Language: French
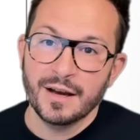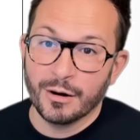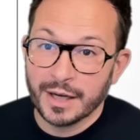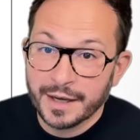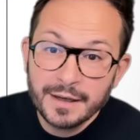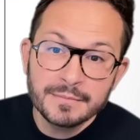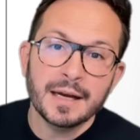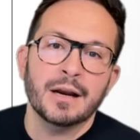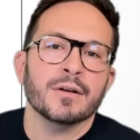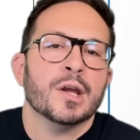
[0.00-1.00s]
Regardez,
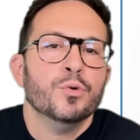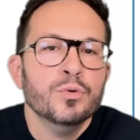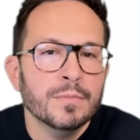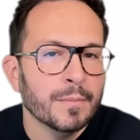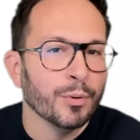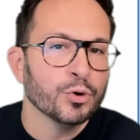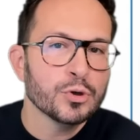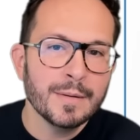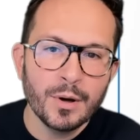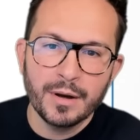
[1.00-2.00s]
alors il y a eu
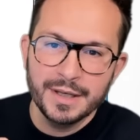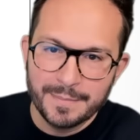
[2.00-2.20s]
ponctuellement hein,